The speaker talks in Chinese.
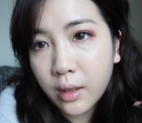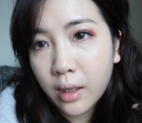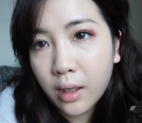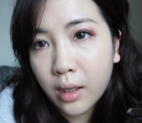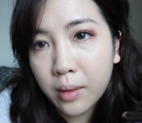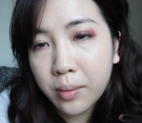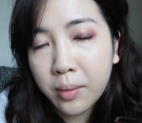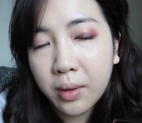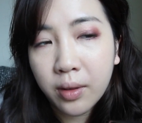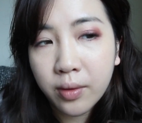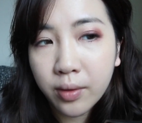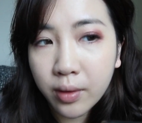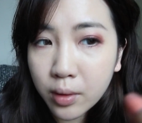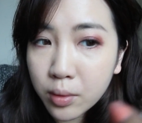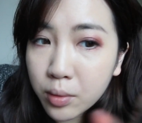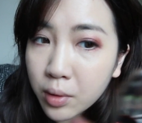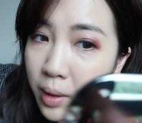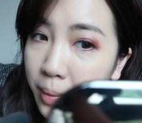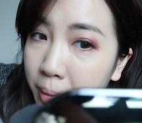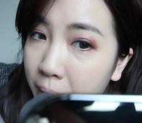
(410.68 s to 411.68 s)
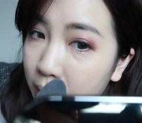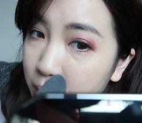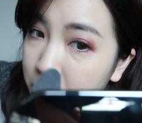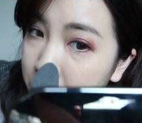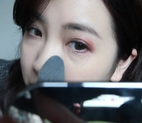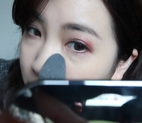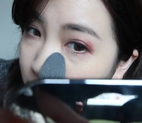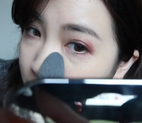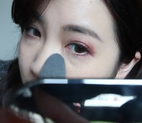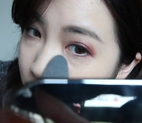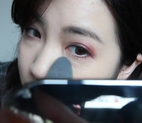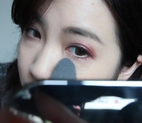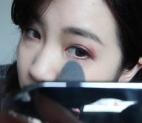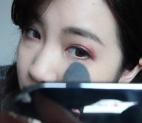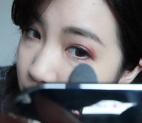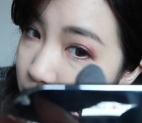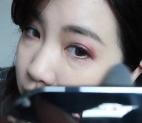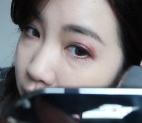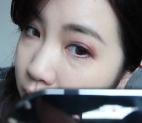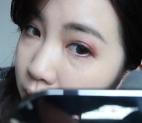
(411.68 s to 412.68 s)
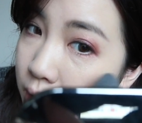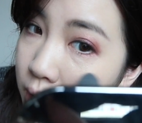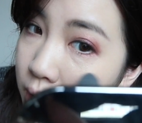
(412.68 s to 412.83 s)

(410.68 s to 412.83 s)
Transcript: 拿蜜粉刷把它刷开好了，